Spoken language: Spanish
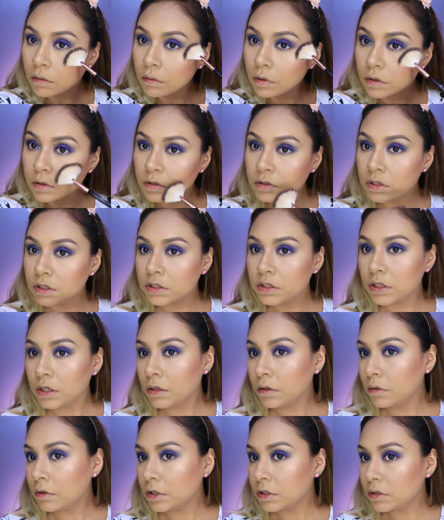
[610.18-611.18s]
Cuando está
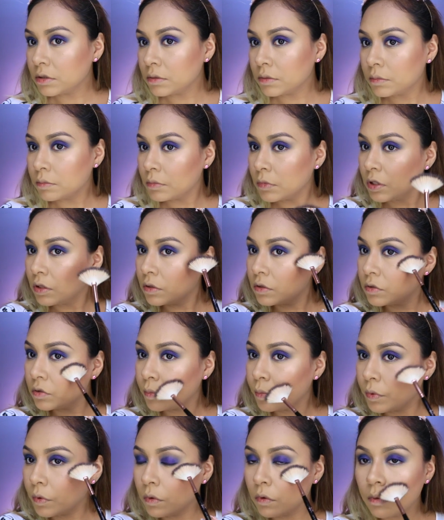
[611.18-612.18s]
seco es menos
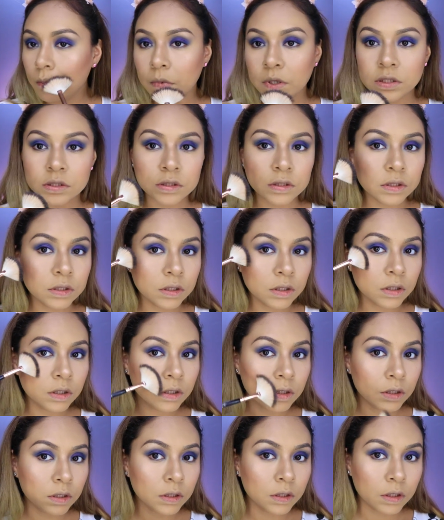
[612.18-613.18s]
un poco más
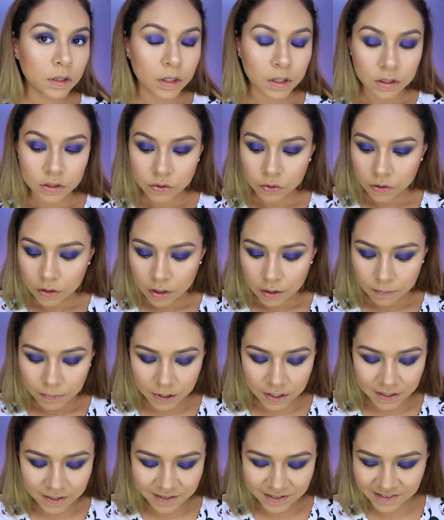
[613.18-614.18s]

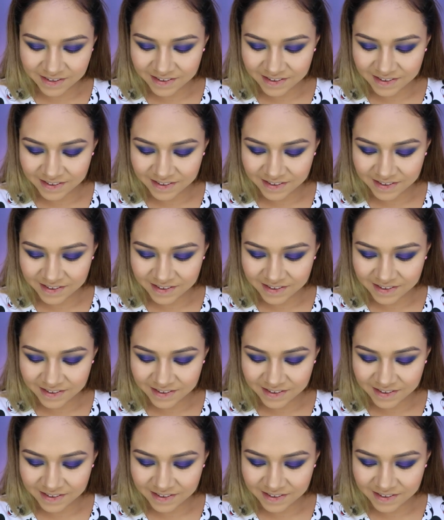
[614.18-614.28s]
razonable,